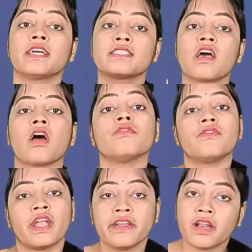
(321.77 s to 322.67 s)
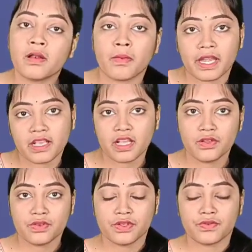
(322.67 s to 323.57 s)
कज़ान फेडरल मेडिकल
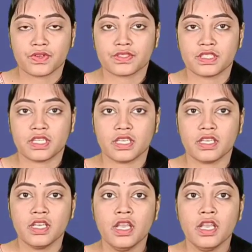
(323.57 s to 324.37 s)
यूनिवर्सिटी